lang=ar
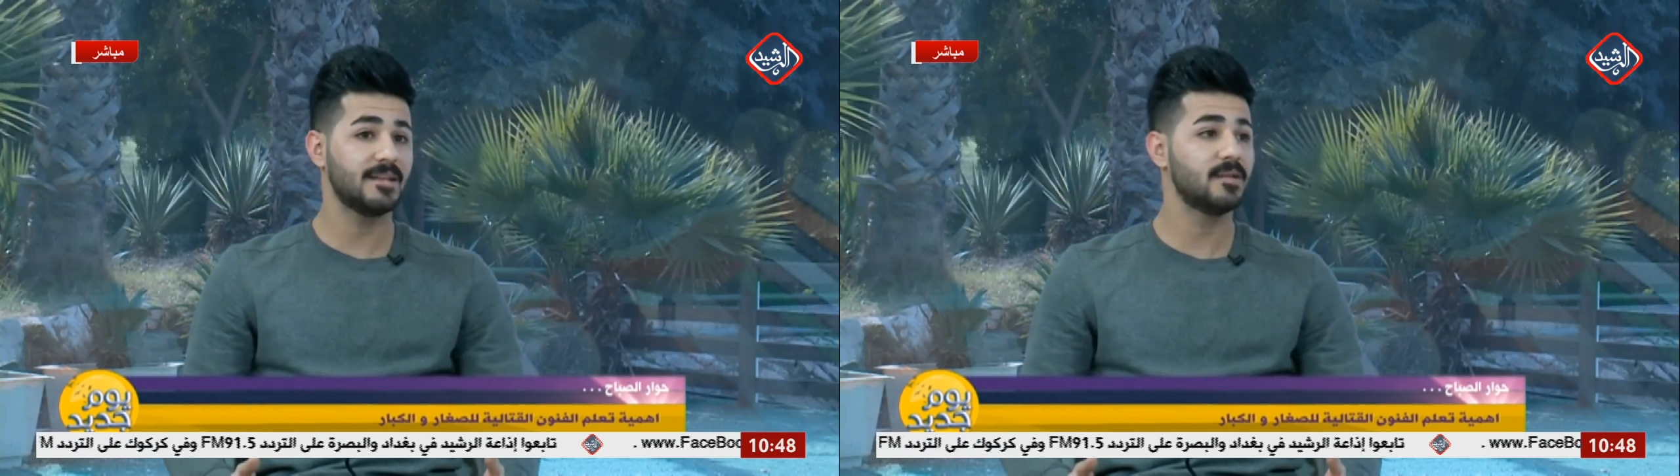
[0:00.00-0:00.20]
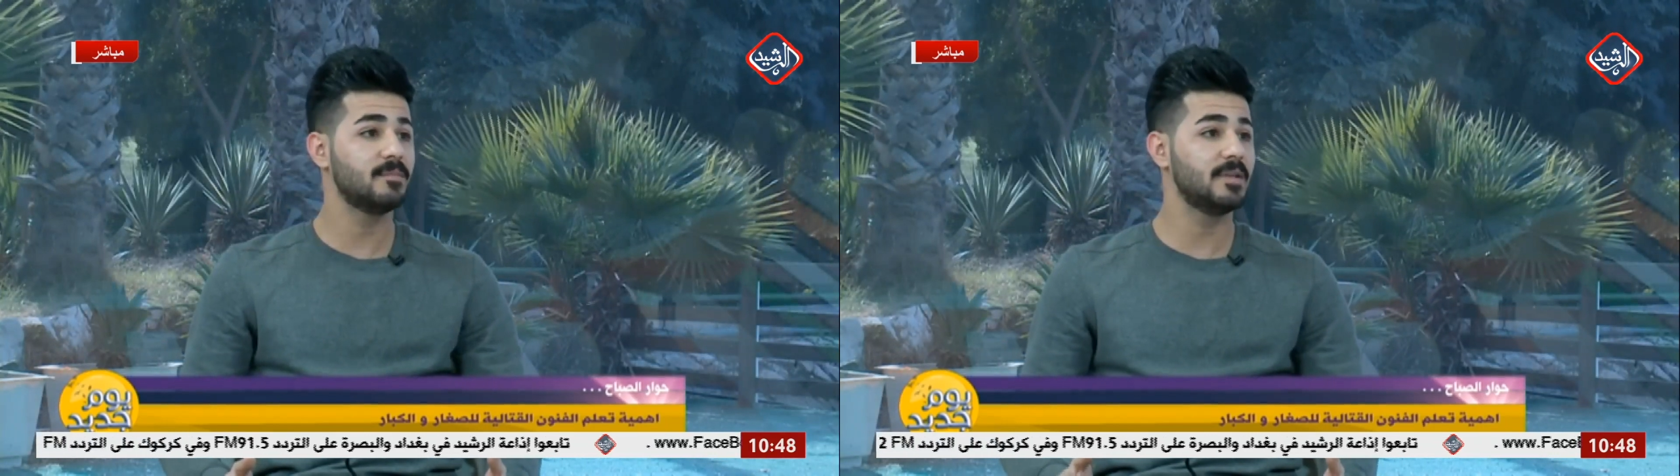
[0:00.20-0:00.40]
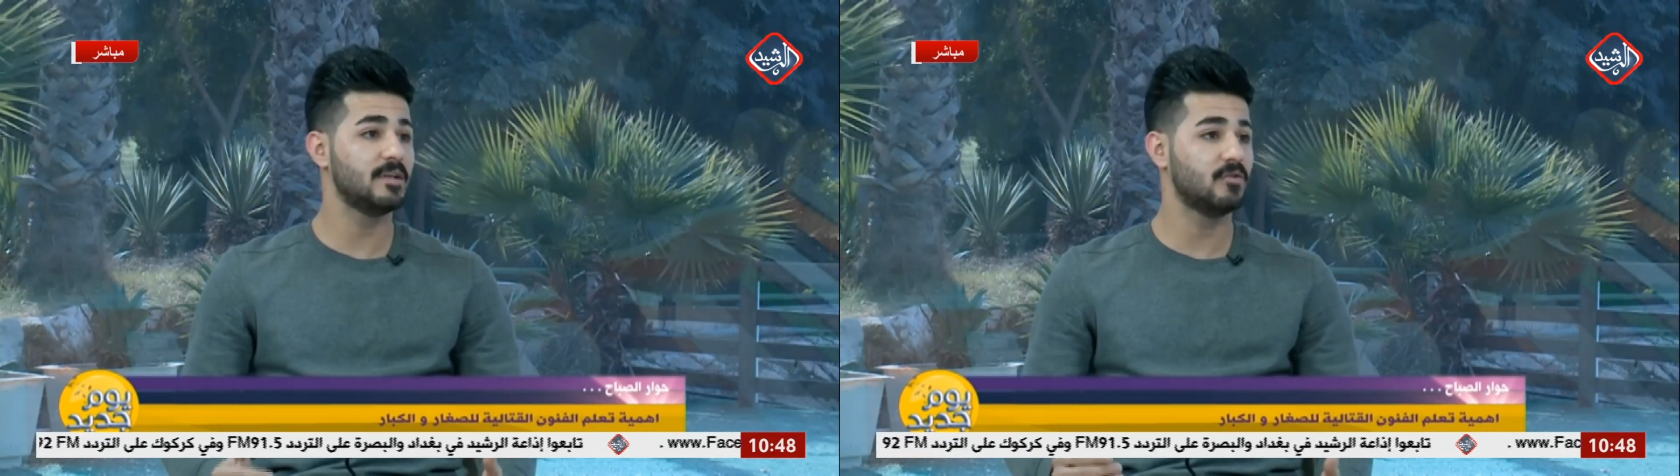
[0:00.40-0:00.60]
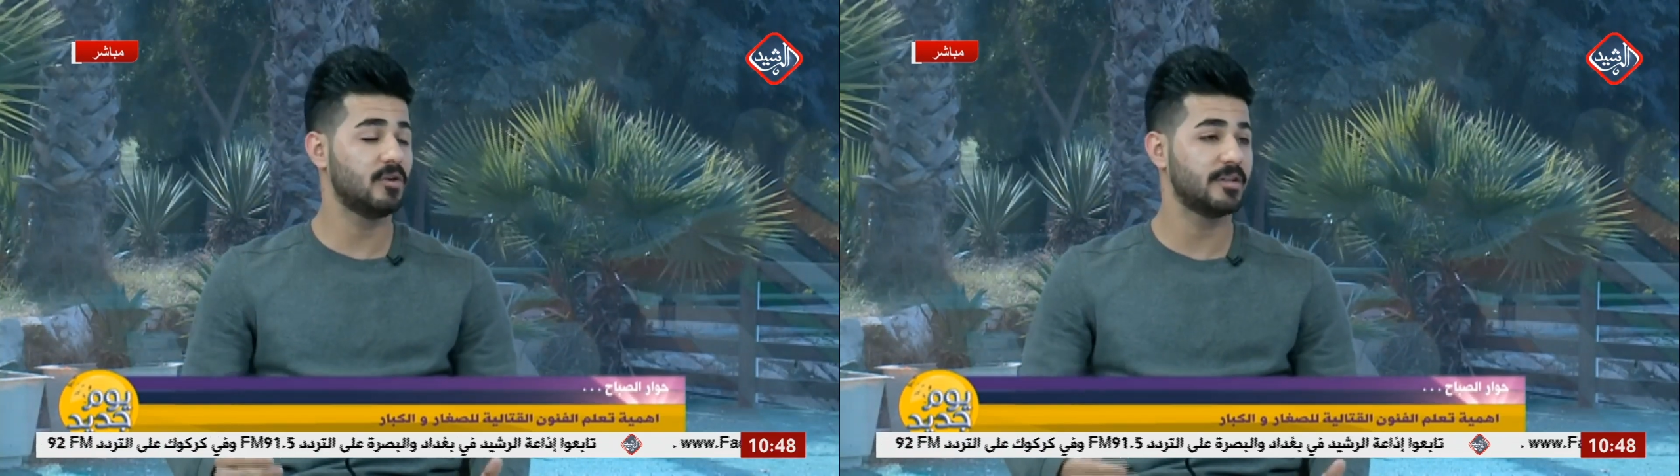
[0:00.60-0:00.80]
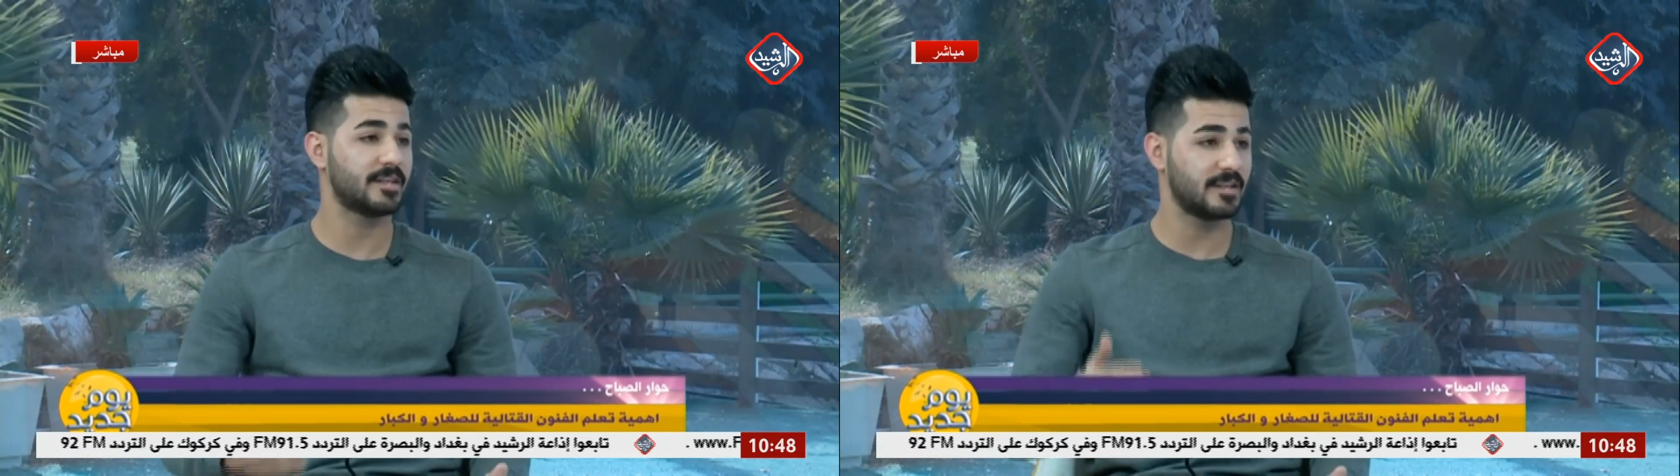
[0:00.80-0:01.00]
نبدي انه
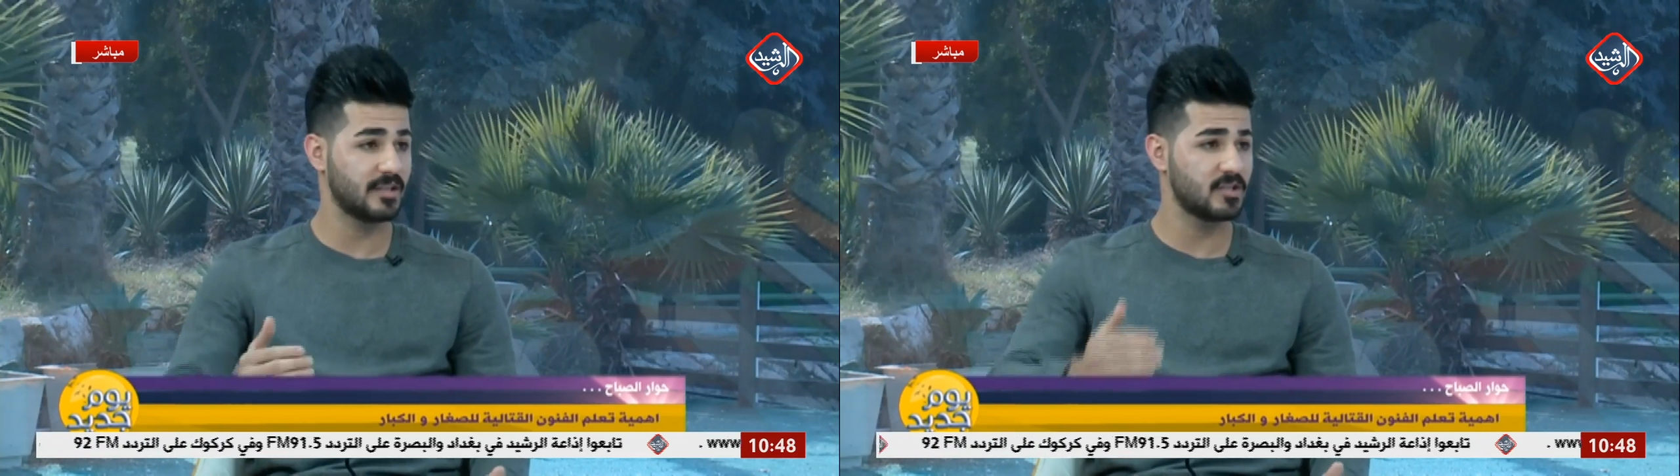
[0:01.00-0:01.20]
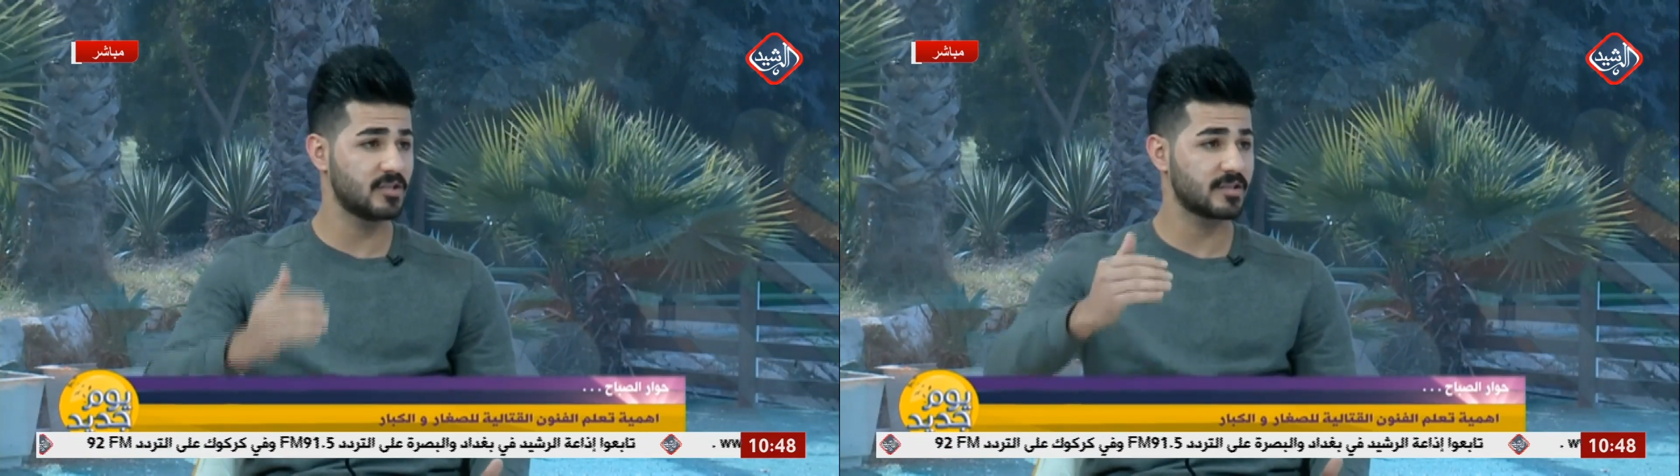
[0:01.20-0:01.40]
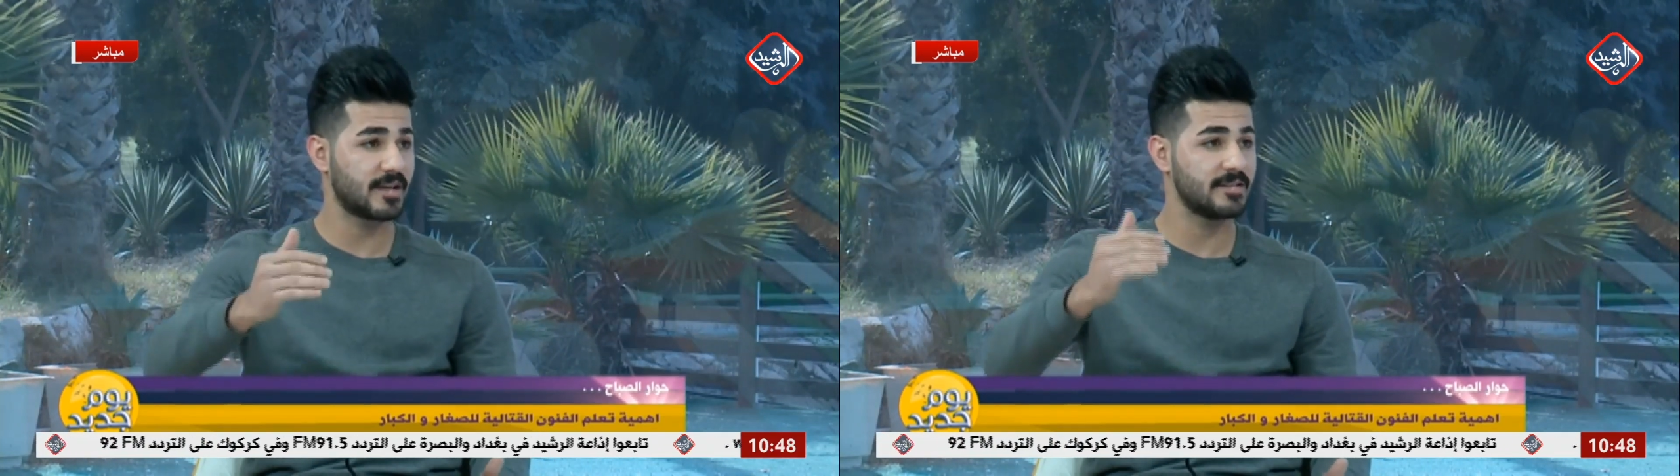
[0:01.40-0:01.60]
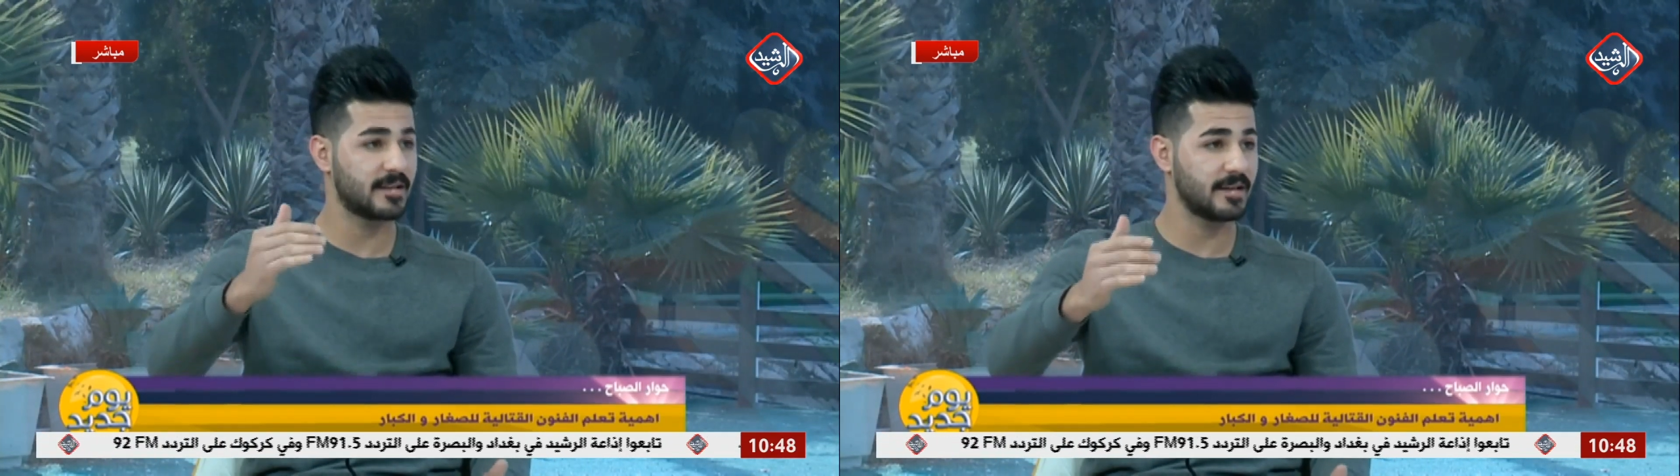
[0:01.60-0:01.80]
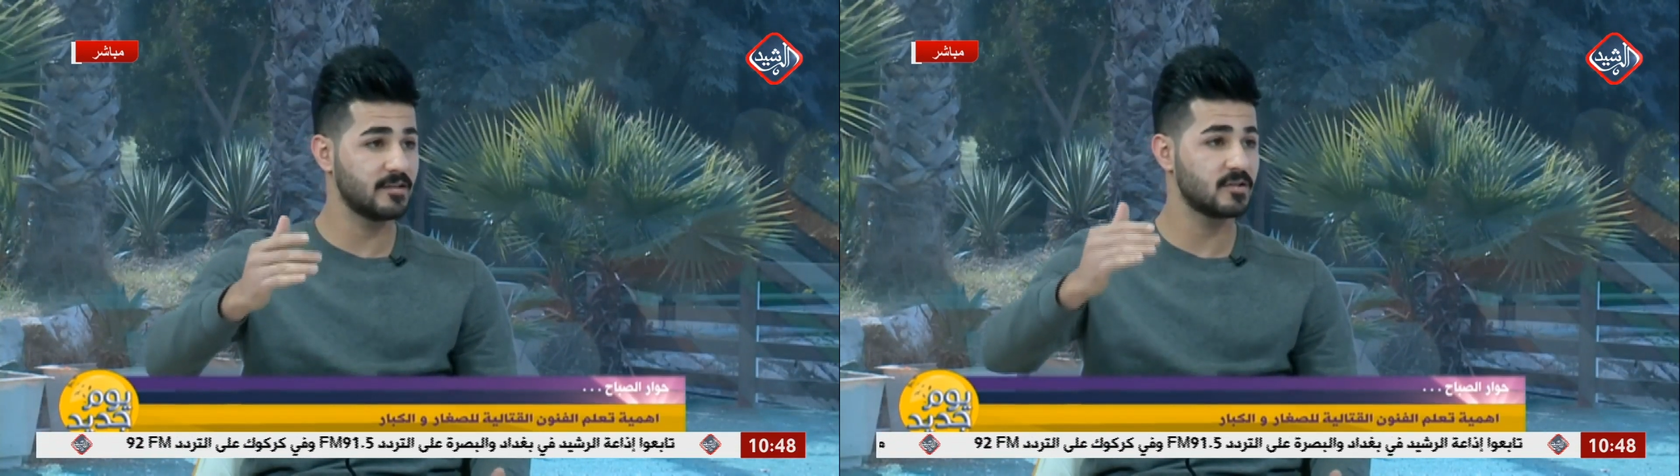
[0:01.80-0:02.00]
احنا تدريجي نصعد
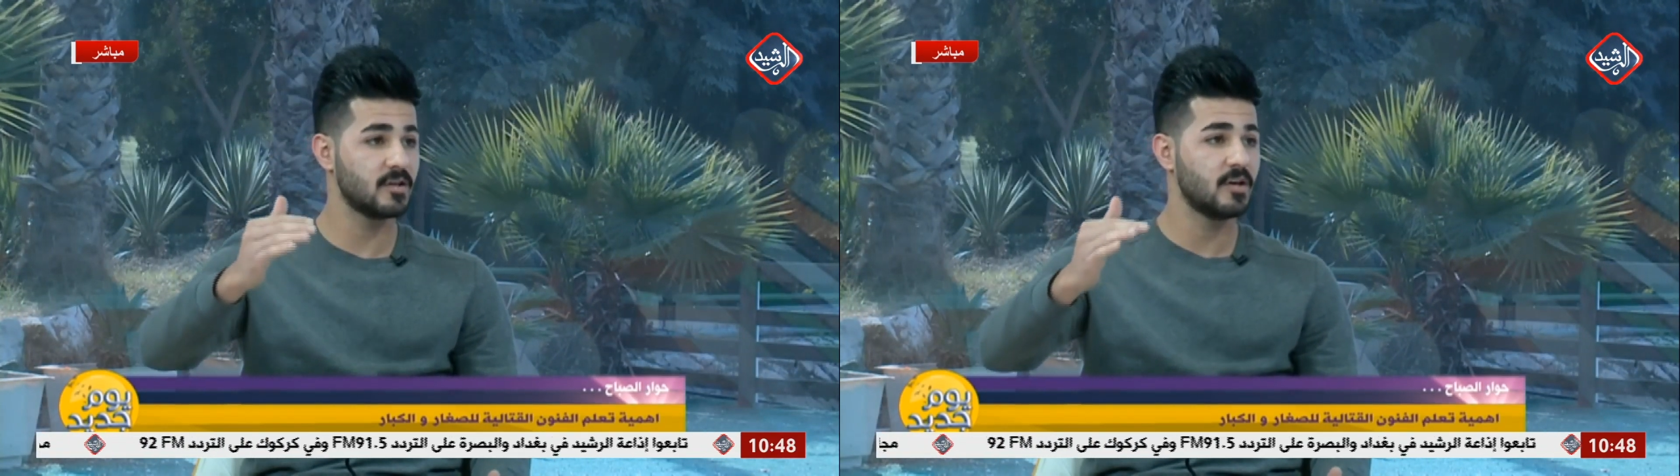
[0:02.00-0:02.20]
رينج